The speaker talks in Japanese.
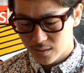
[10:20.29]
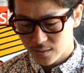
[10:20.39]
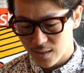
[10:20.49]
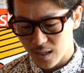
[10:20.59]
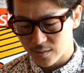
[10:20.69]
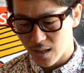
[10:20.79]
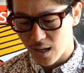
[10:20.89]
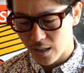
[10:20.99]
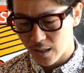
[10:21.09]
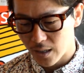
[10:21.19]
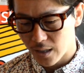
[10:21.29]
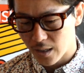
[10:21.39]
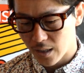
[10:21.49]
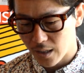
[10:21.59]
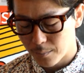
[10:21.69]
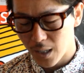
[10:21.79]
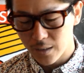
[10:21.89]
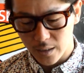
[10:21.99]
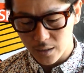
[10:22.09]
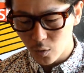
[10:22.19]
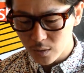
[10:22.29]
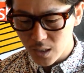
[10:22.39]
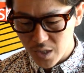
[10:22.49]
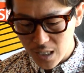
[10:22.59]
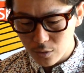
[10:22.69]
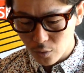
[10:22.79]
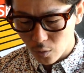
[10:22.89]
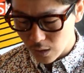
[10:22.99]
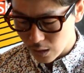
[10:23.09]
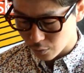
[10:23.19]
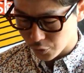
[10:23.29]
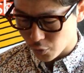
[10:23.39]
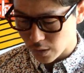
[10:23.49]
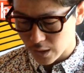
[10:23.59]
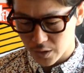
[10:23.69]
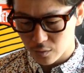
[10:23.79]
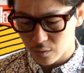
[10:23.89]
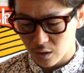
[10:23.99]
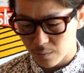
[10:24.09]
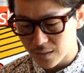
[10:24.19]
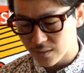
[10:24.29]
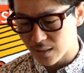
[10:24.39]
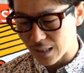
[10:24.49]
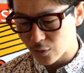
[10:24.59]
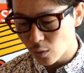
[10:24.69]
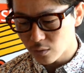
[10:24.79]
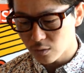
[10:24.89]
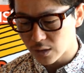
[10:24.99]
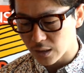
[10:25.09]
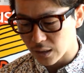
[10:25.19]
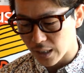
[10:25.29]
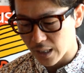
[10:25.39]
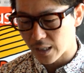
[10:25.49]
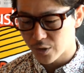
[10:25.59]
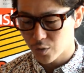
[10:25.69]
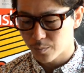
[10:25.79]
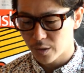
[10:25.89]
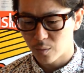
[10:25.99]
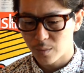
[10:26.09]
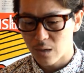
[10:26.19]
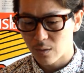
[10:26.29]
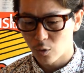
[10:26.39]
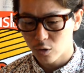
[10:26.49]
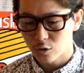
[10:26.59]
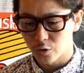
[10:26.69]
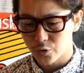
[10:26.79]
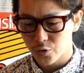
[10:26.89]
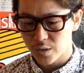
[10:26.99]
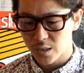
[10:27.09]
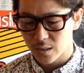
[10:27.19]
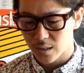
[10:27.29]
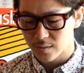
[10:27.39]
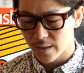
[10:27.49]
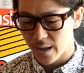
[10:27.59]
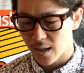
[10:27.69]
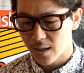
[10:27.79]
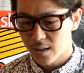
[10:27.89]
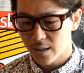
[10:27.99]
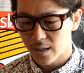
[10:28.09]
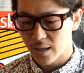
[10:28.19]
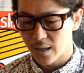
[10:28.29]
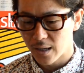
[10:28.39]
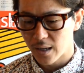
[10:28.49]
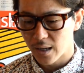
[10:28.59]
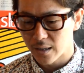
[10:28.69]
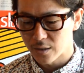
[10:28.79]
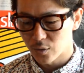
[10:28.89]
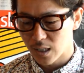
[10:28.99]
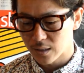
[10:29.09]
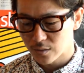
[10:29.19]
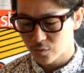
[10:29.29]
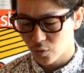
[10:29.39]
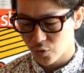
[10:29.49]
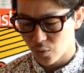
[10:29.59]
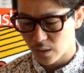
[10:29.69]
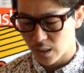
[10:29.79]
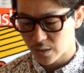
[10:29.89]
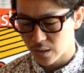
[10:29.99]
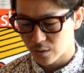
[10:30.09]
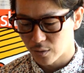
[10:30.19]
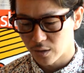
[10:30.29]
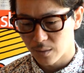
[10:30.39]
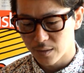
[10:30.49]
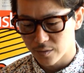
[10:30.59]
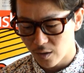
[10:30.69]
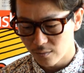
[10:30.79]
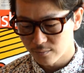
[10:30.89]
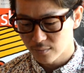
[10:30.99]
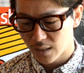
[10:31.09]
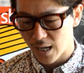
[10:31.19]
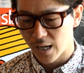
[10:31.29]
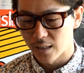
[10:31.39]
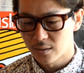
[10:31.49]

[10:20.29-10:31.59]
さあさあ、えー、まあね、いろんなジャンルの音楽を紹介してくれてますが、特に、えー、順平の場合はロックを中心にですね、えー、いろんなアーティストを紹介してくれてますよ。はい。